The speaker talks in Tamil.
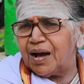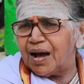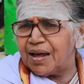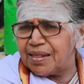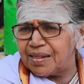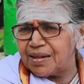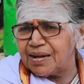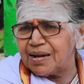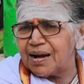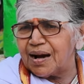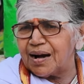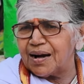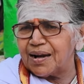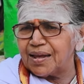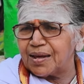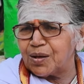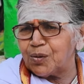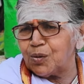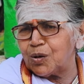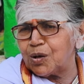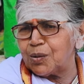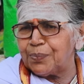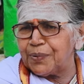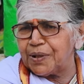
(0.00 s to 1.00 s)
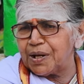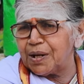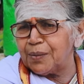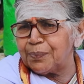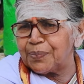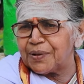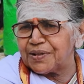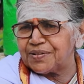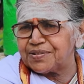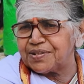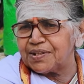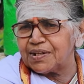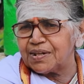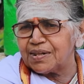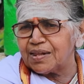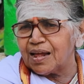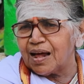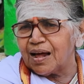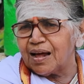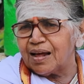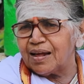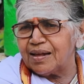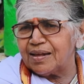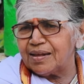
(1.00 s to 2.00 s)
அது நாளைக்கு ஒரு பெரிய பிரச்சனை
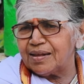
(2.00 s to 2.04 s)
தான்